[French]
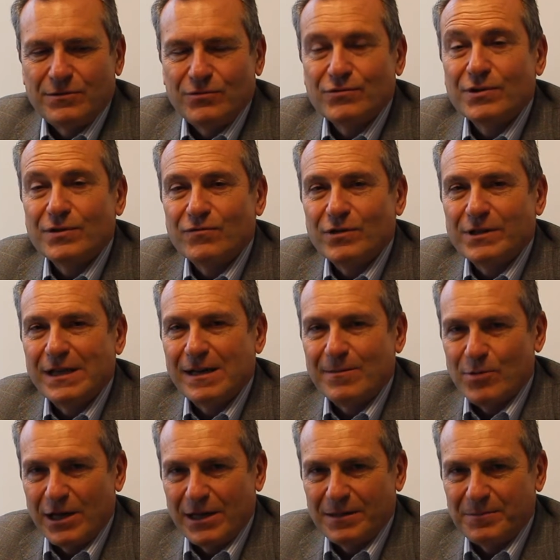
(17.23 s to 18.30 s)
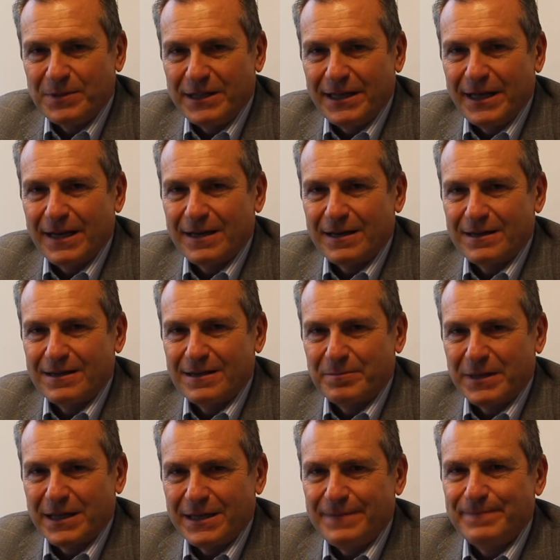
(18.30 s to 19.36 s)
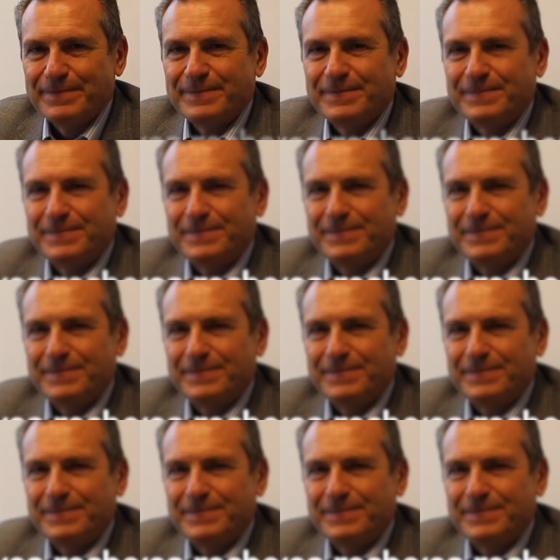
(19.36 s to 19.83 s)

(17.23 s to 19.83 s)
du cerveau et de la moelle épinière à Paris.